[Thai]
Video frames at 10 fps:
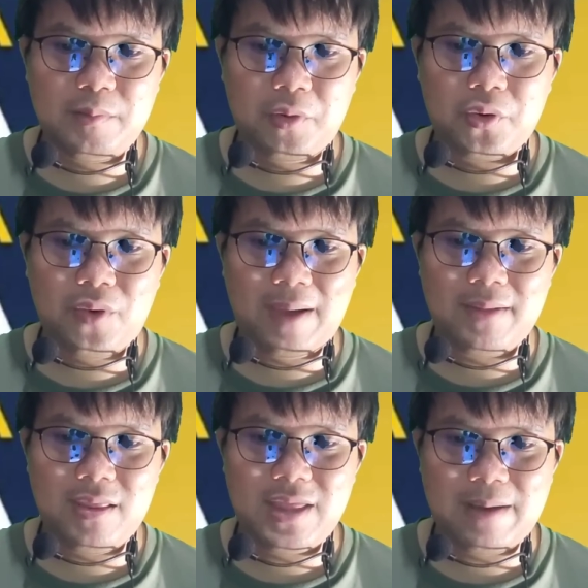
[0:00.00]
บทความ
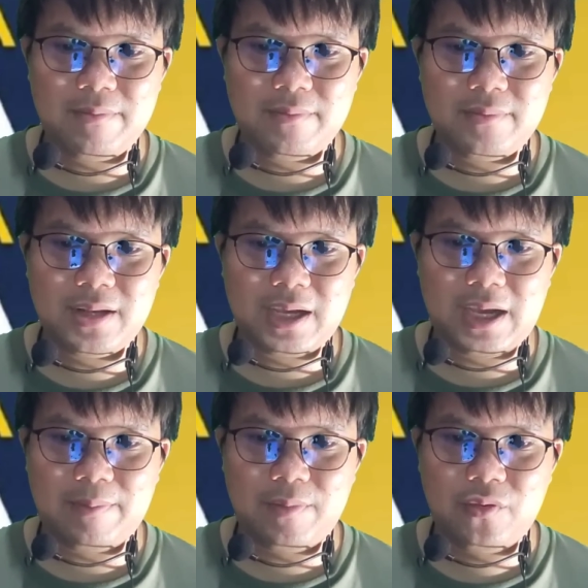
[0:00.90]
ที่ซ้ำนะ
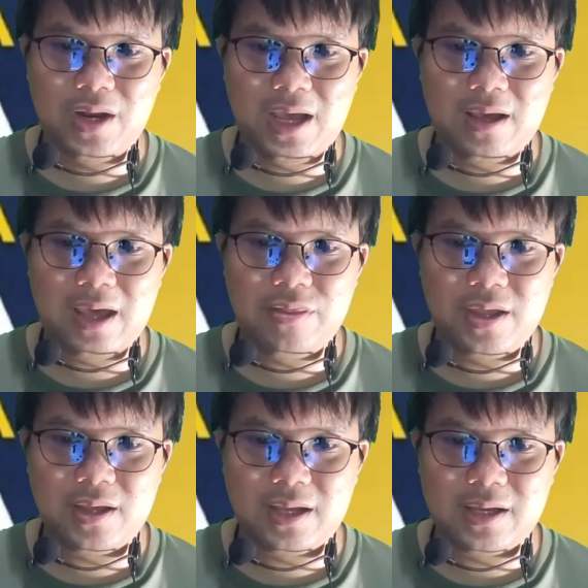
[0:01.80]
ครับ Luna
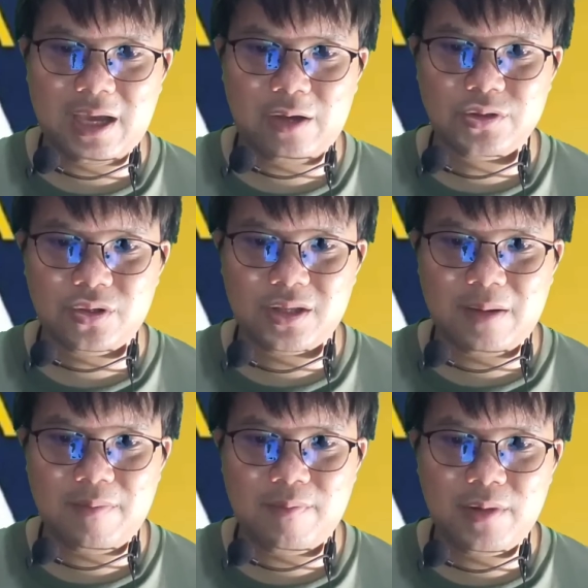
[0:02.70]
Classic เข้าจดทะ